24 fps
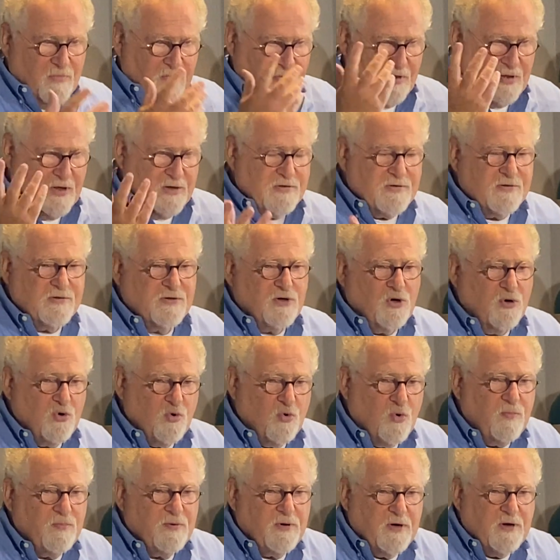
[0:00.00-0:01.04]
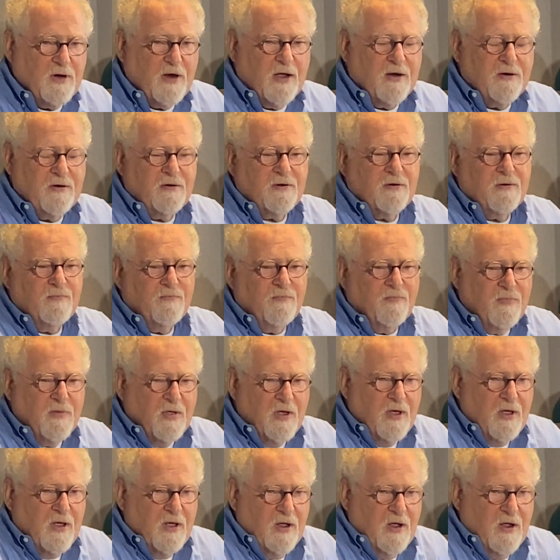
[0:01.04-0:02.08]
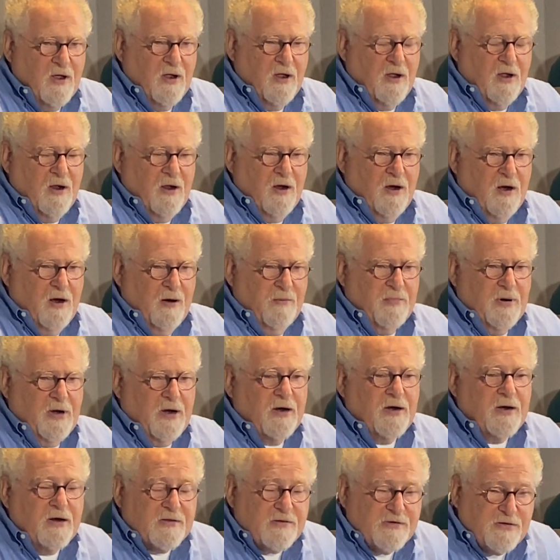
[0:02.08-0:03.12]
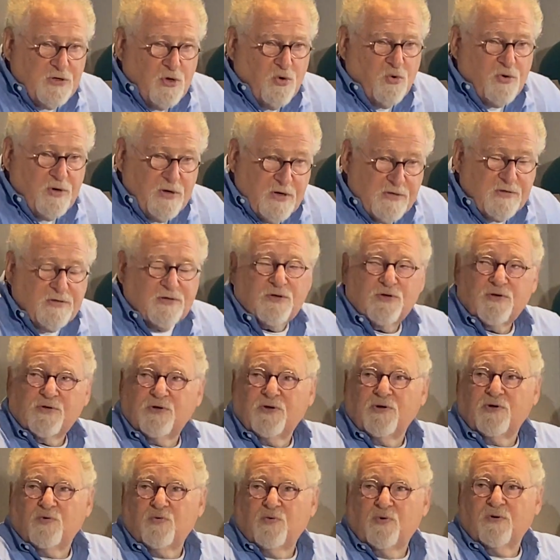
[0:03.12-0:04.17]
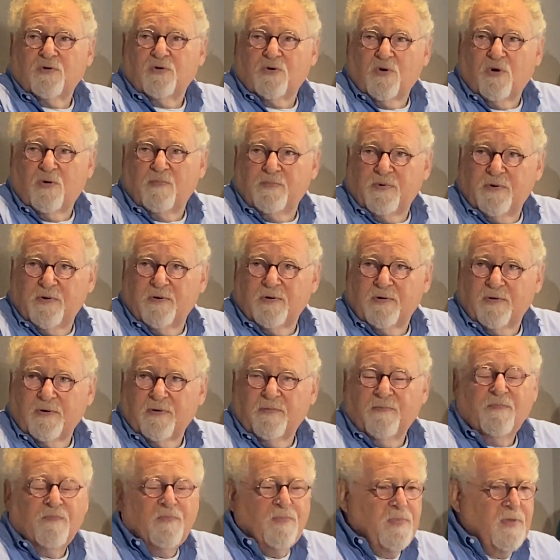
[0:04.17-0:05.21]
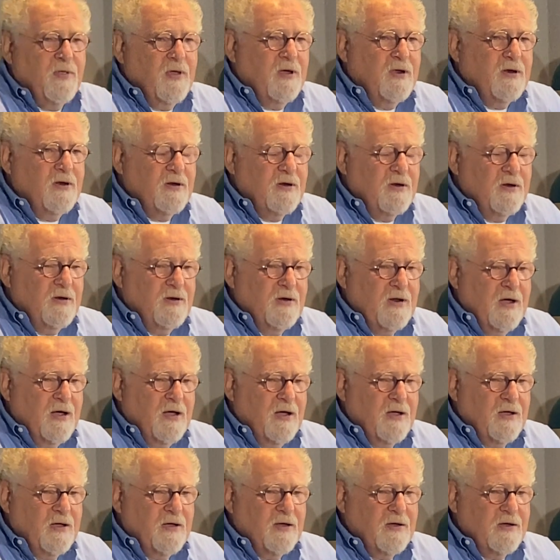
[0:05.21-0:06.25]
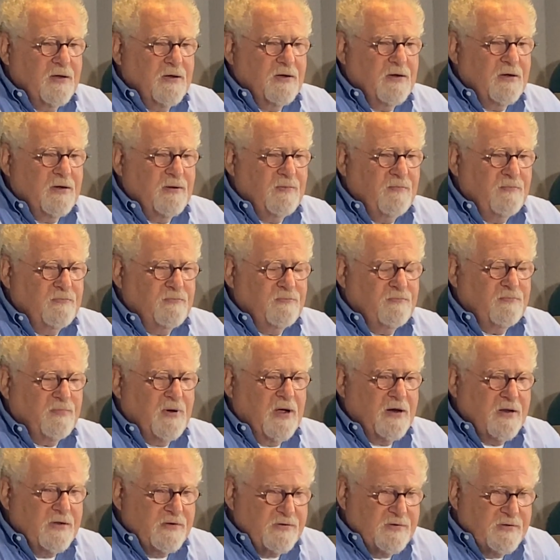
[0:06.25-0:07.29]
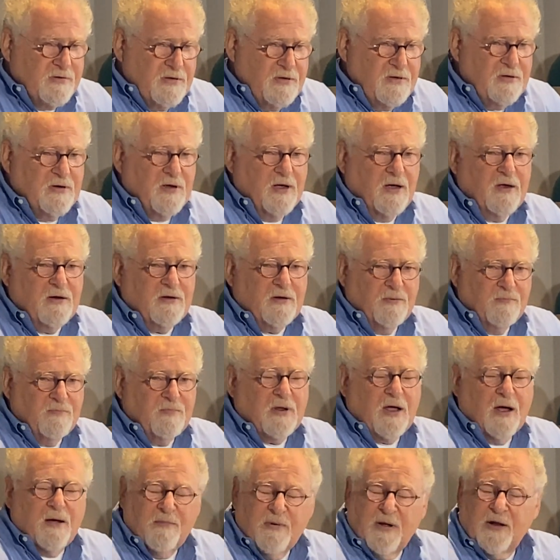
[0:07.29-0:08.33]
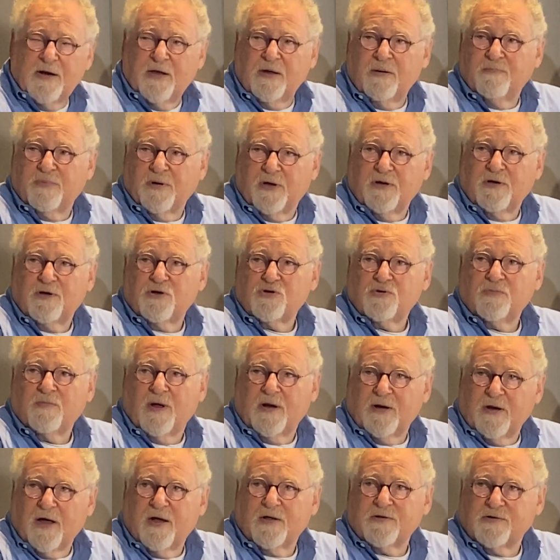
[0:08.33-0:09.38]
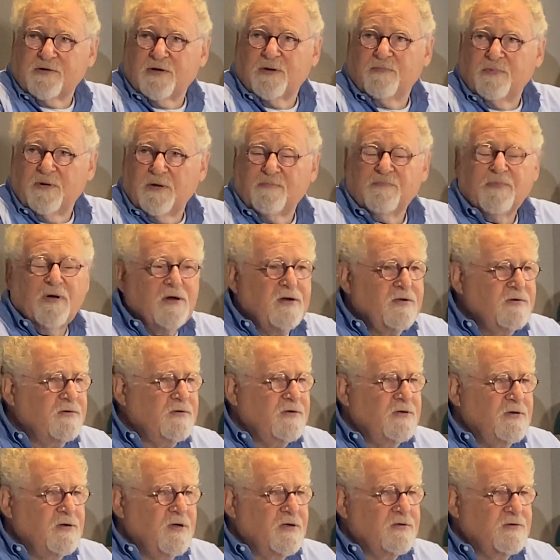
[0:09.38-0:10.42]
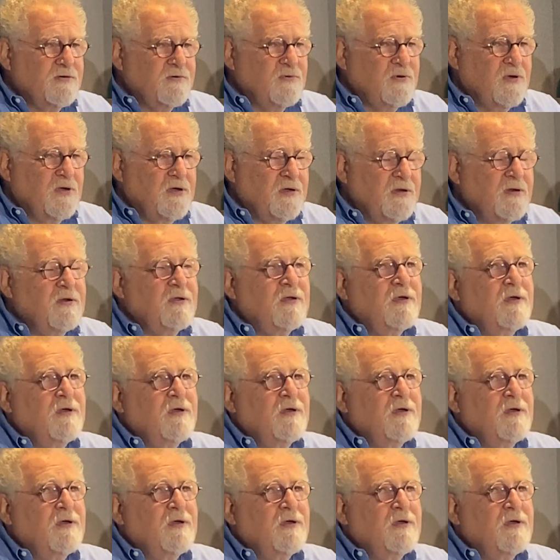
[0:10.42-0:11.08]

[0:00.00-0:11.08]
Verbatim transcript: das gelobte Land mit einer zionistischen Jugendgruppe nach ähm, Palästina, dem damaligen britischen Mandatsgebiet Palästina zu gehen.